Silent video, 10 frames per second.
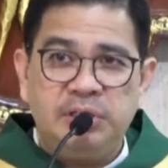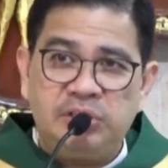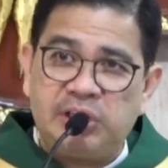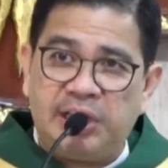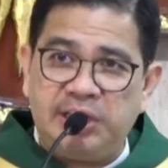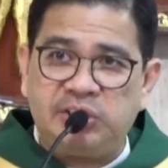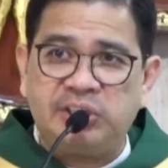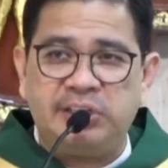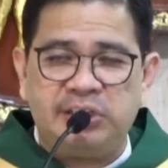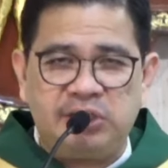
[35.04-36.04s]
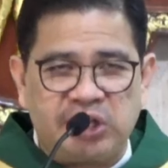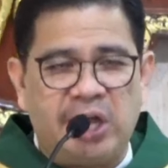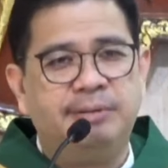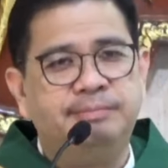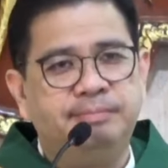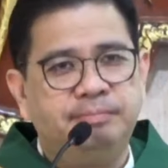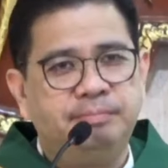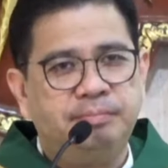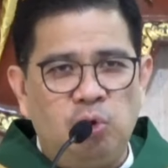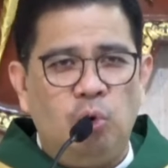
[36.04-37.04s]
sa isa't isa.
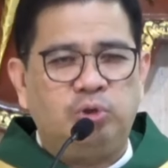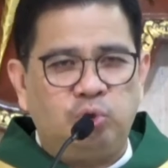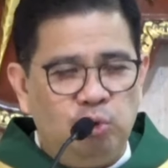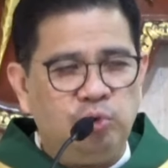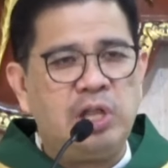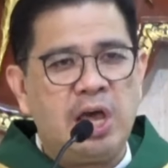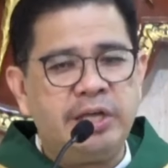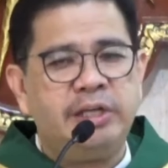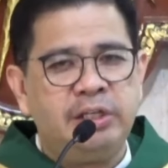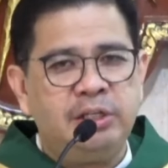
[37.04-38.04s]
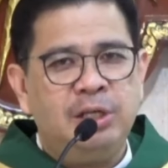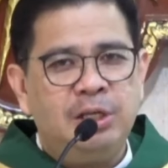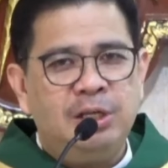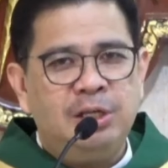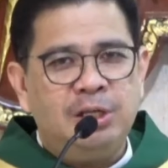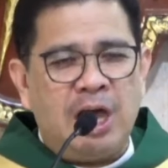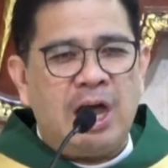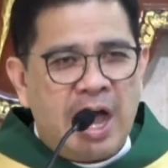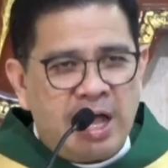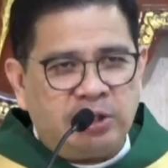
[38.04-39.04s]
Kung tunay ang
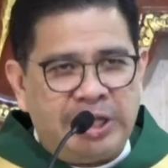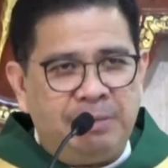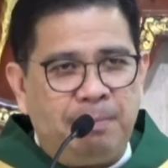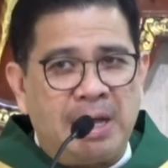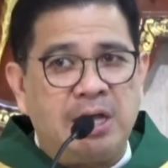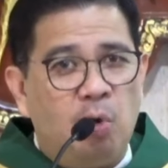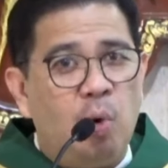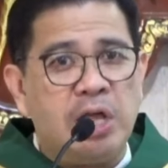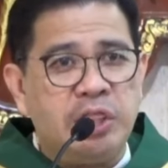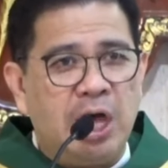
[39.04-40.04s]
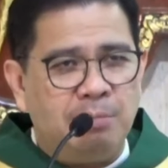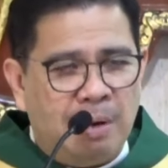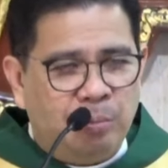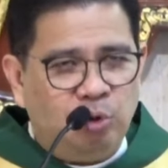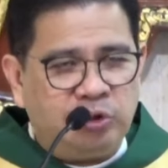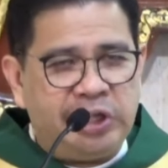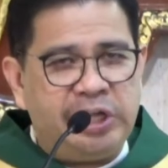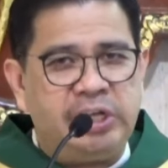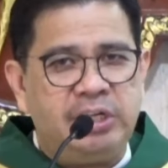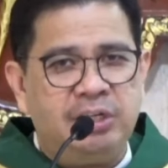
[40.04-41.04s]
ating paggawa ng
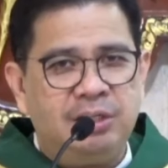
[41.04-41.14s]
mabuti,